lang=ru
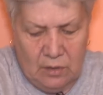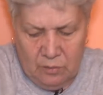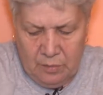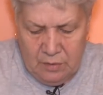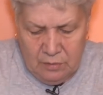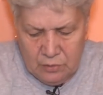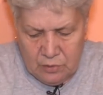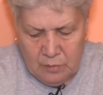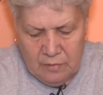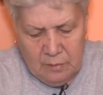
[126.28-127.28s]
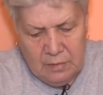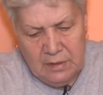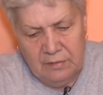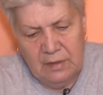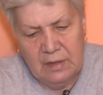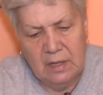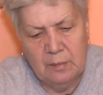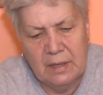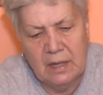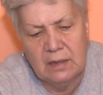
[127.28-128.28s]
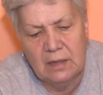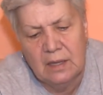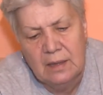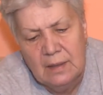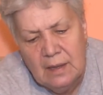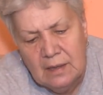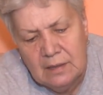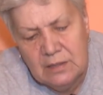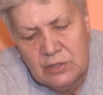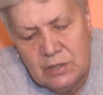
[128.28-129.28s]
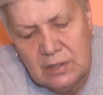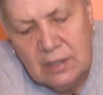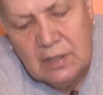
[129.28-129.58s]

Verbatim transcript: так уберу, чтобы вам было видно и понятно. Значит,